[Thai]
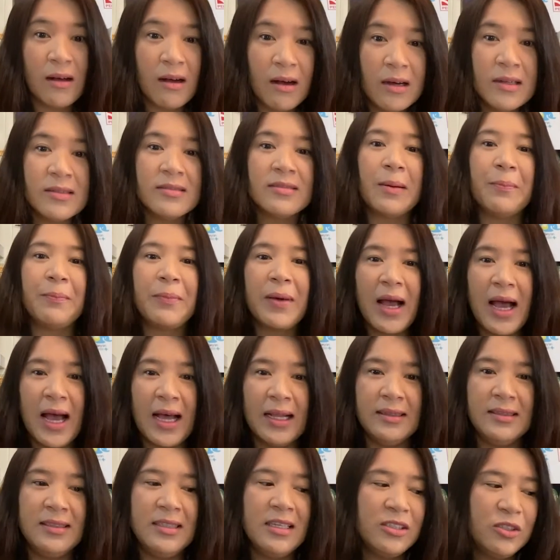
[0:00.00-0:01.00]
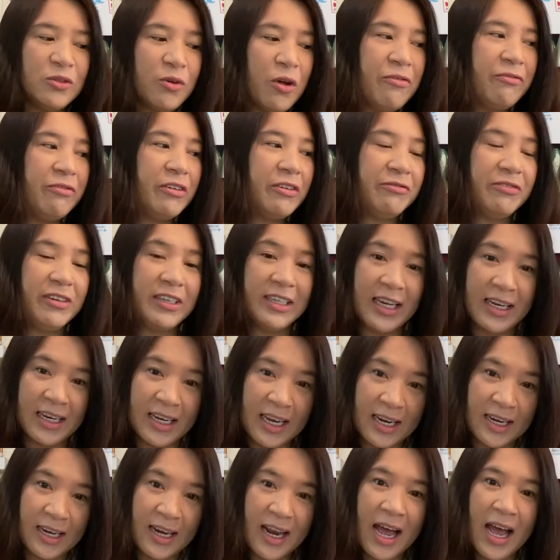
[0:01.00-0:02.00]
ก็สำคัญที่จะช่วยฝึกฝึก
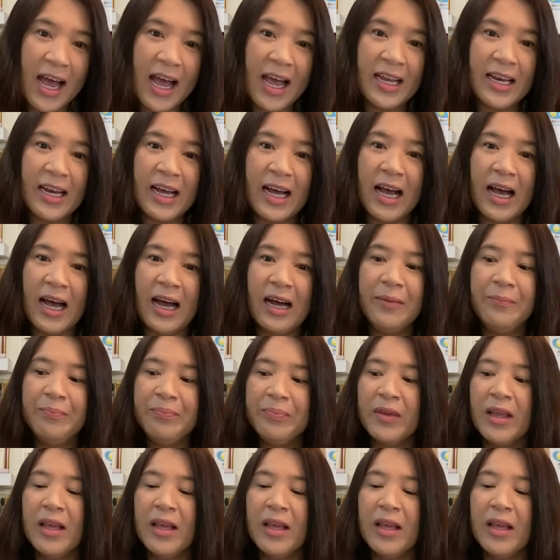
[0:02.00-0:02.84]
เด็กๆได้นะคะ